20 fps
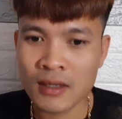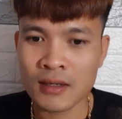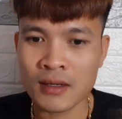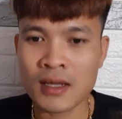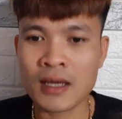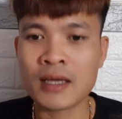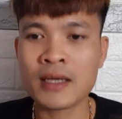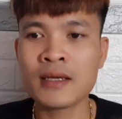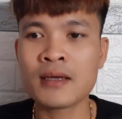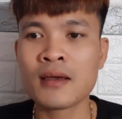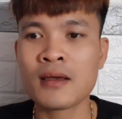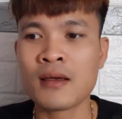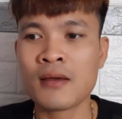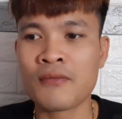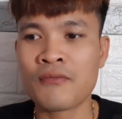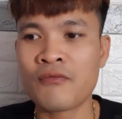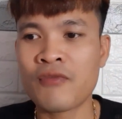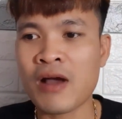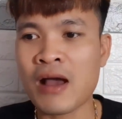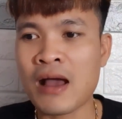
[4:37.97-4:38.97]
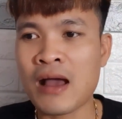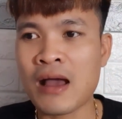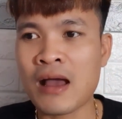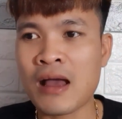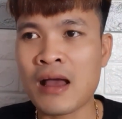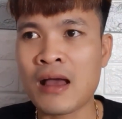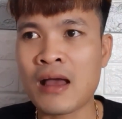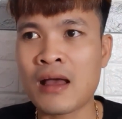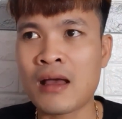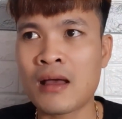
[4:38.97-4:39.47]
Đấy,
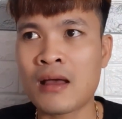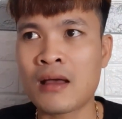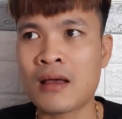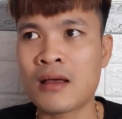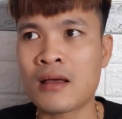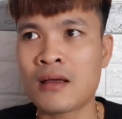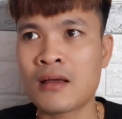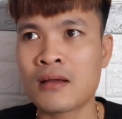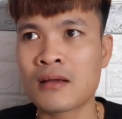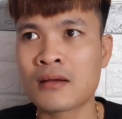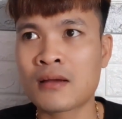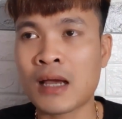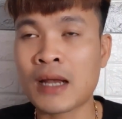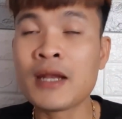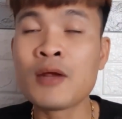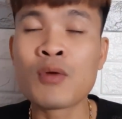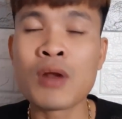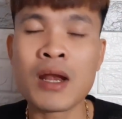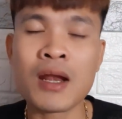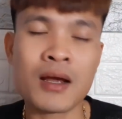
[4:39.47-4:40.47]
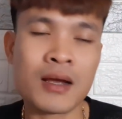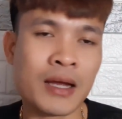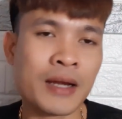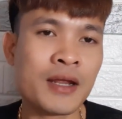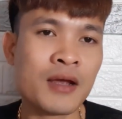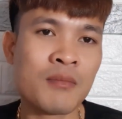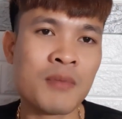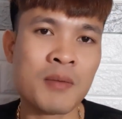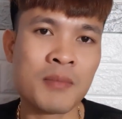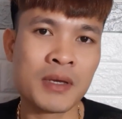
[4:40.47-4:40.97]
và cái điều đấy là cái
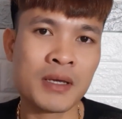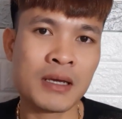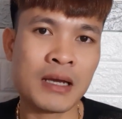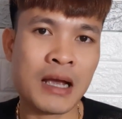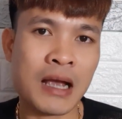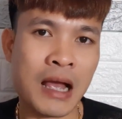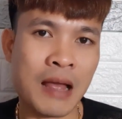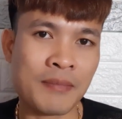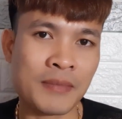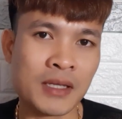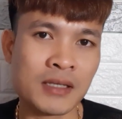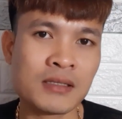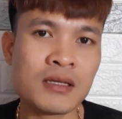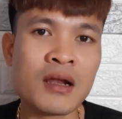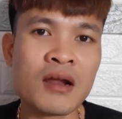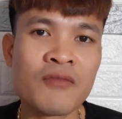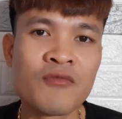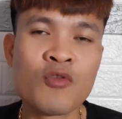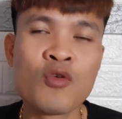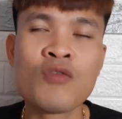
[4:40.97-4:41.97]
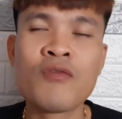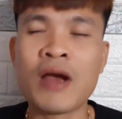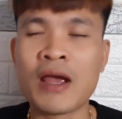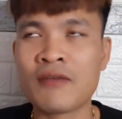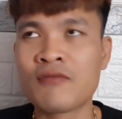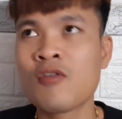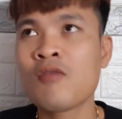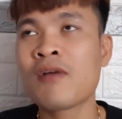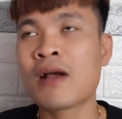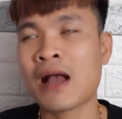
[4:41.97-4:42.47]
điều mà mình cảm thấy rất là vui và hạnh
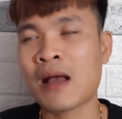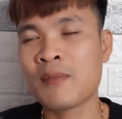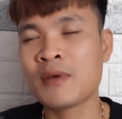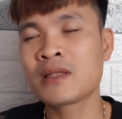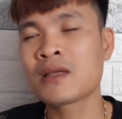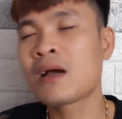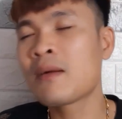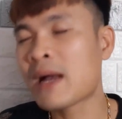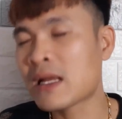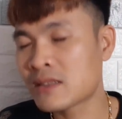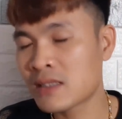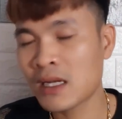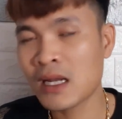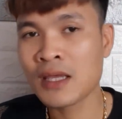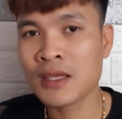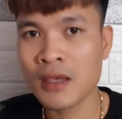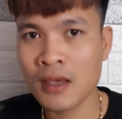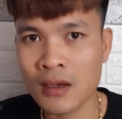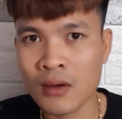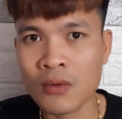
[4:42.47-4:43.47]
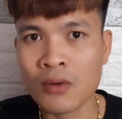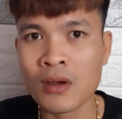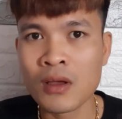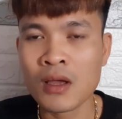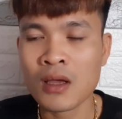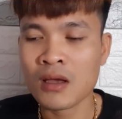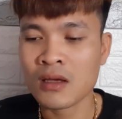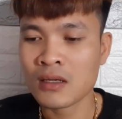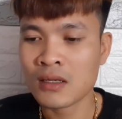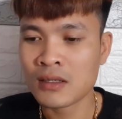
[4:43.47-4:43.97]
phúc và cảm ơn các bạn rất là nhiều.
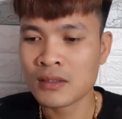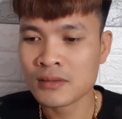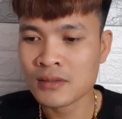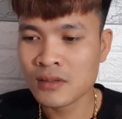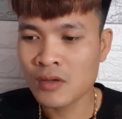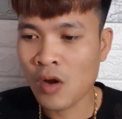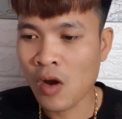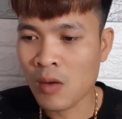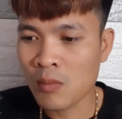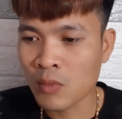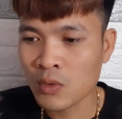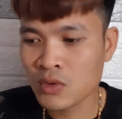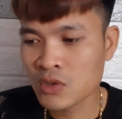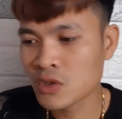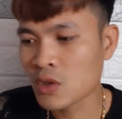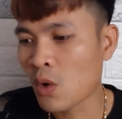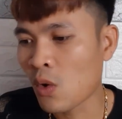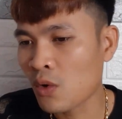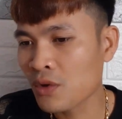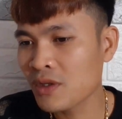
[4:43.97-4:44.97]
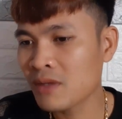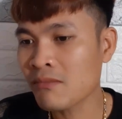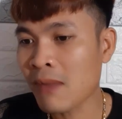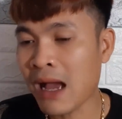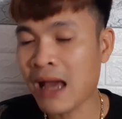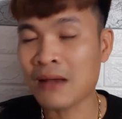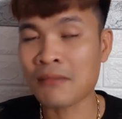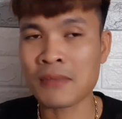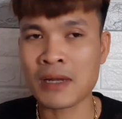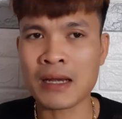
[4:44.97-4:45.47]
Nhưng còn một số những
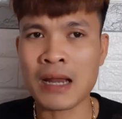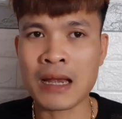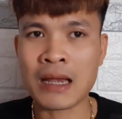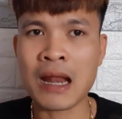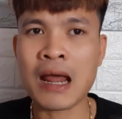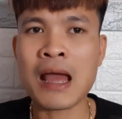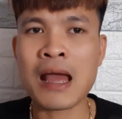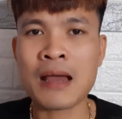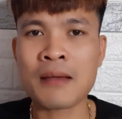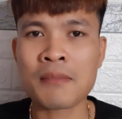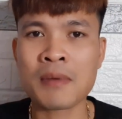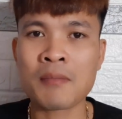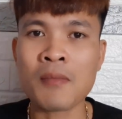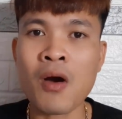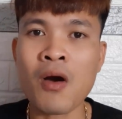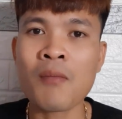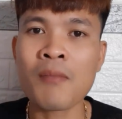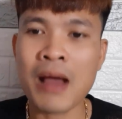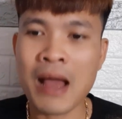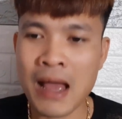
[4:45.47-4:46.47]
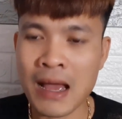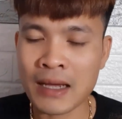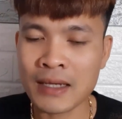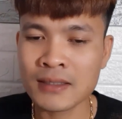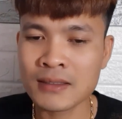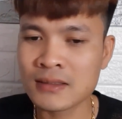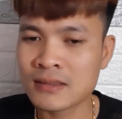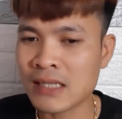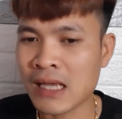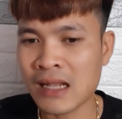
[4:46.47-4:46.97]
bạn mà đặt hàng mà bom hàng ấy,
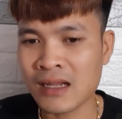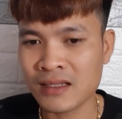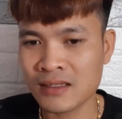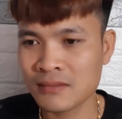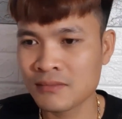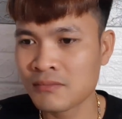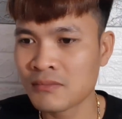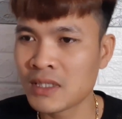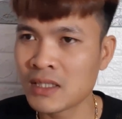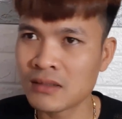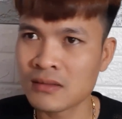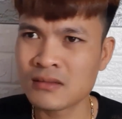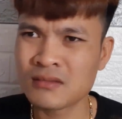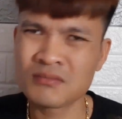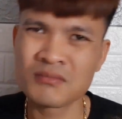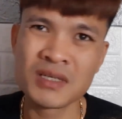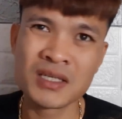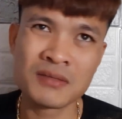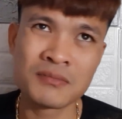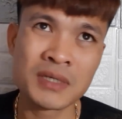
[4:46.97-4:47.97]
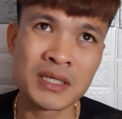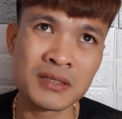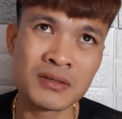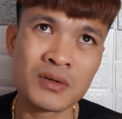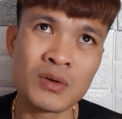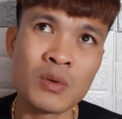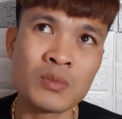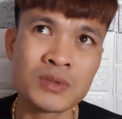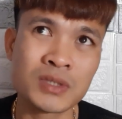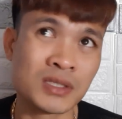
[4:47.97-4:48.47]
thực ra mình mình mình
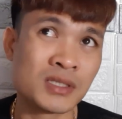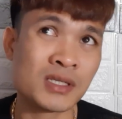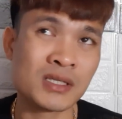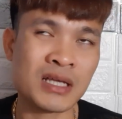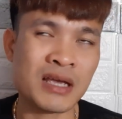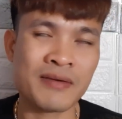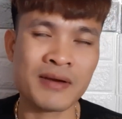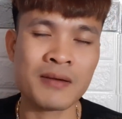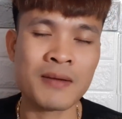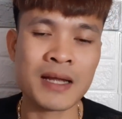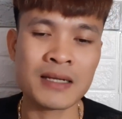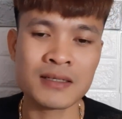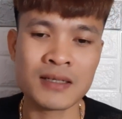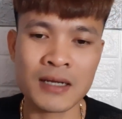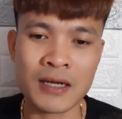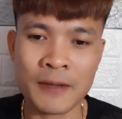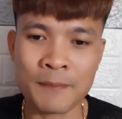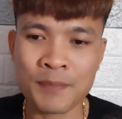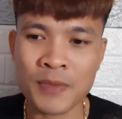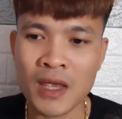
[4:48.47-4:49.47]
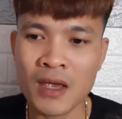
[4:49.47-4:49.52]
cũng chỉ chia sẻ với các bạn như này này.